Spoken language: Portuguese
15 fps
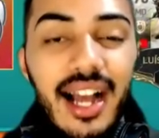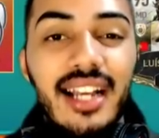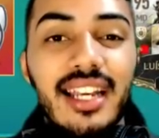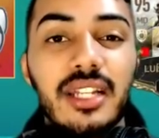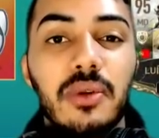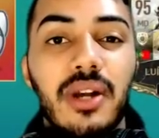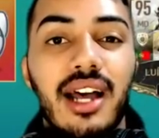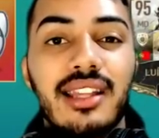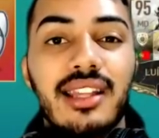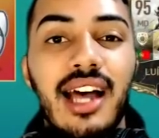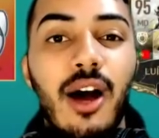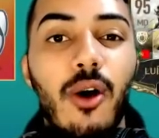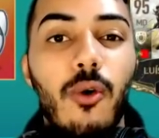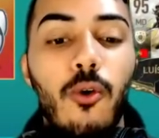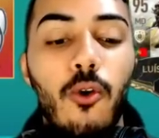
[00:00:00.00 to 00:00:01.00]
aqui no
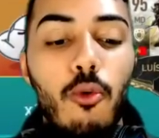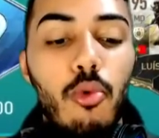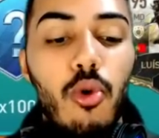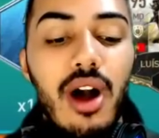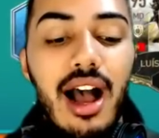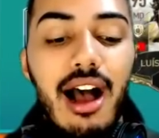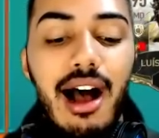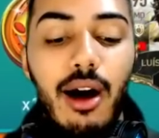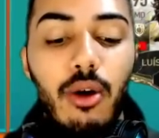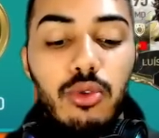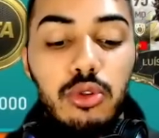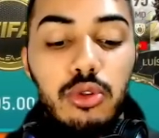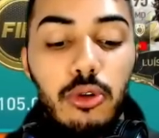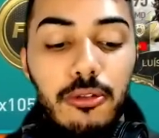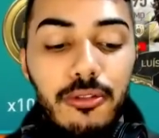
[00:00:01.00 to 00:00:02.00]
canal rumo
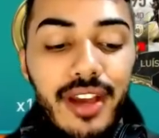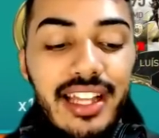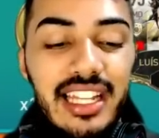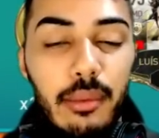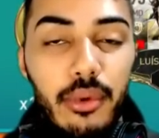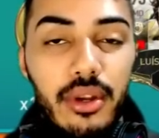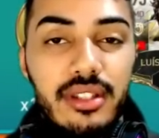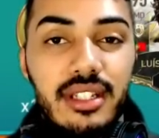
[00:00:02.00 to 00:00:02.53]
aos 90 mil